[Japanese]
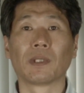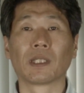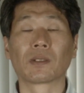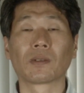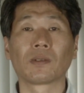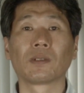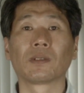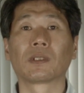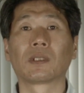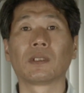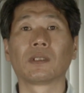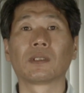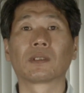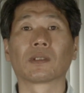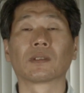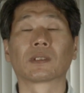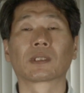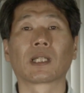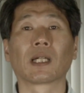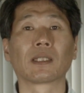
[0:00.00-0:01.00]
どういう技術
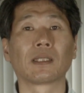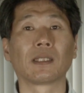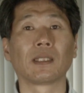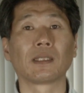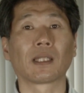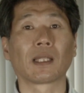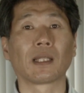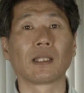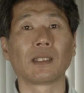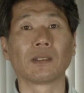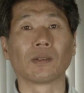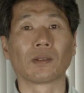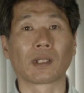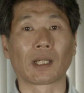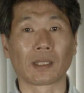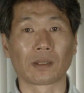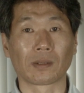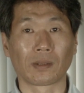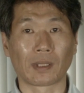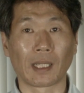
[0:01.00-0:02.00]
を使っていったらいいの
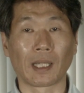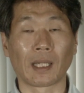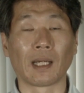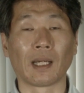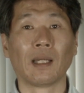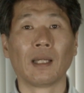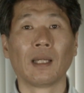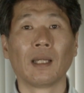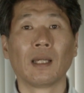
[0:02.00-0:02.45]
かとか、